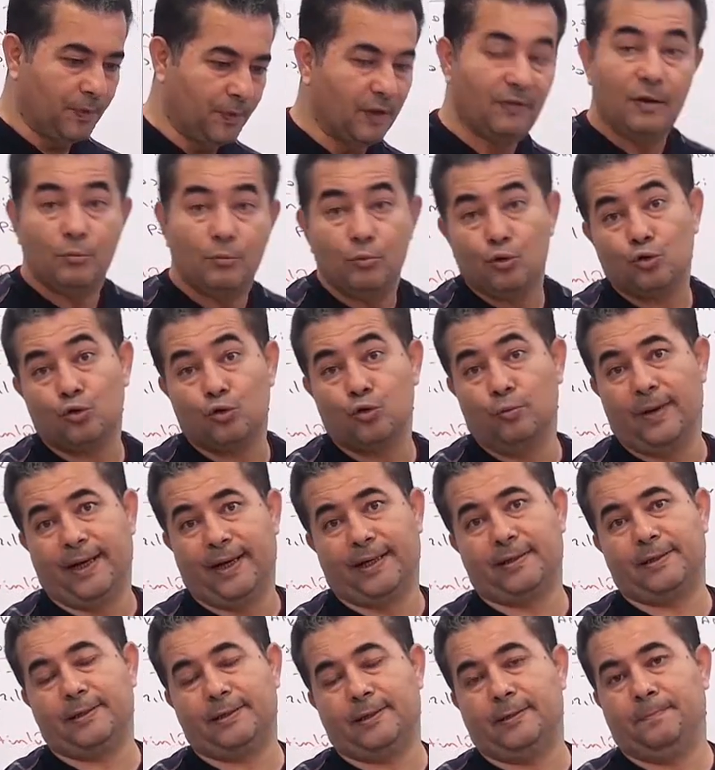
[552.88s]
Ve
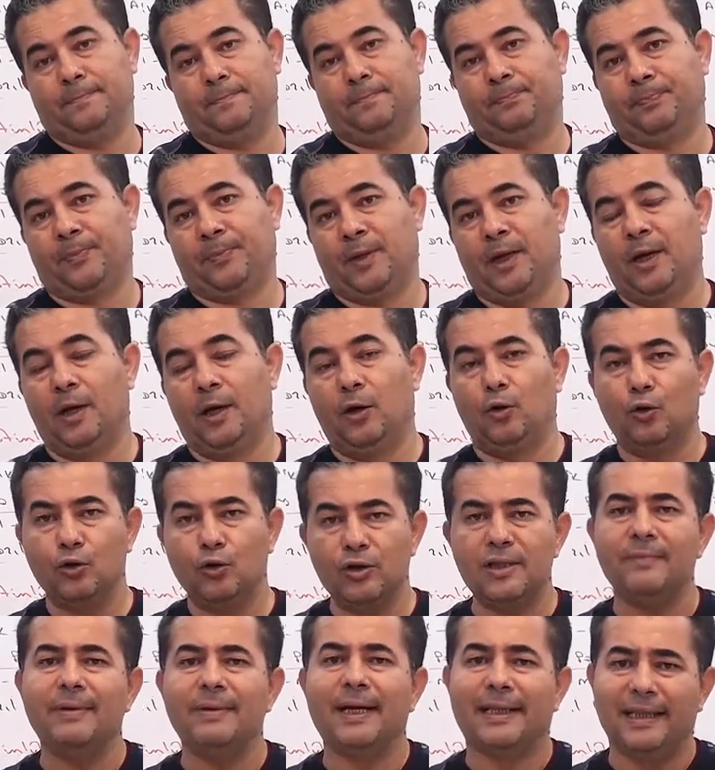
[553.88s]
Müslümanız. O
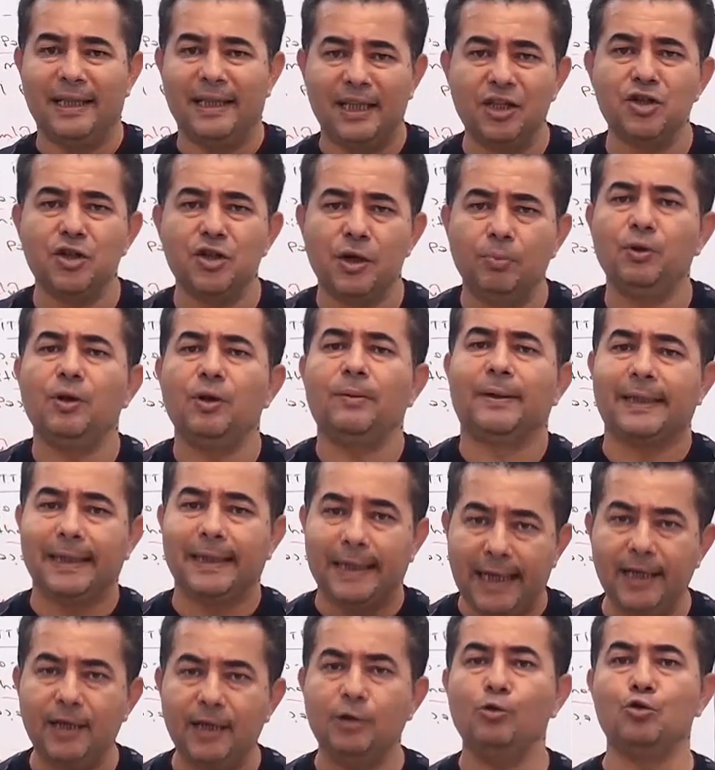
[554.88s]
zaman 2. Abdülhamit
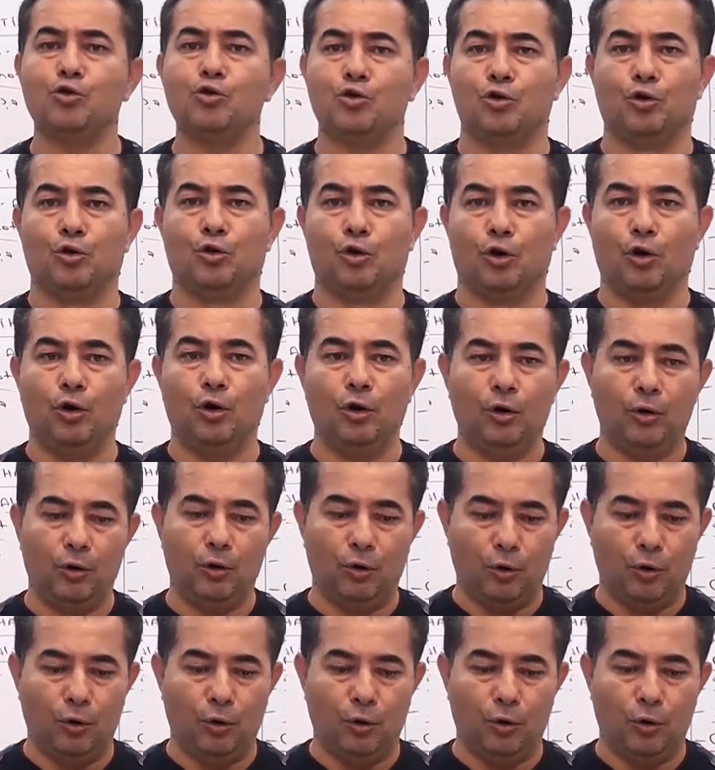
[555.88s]
neyi düşünüyor?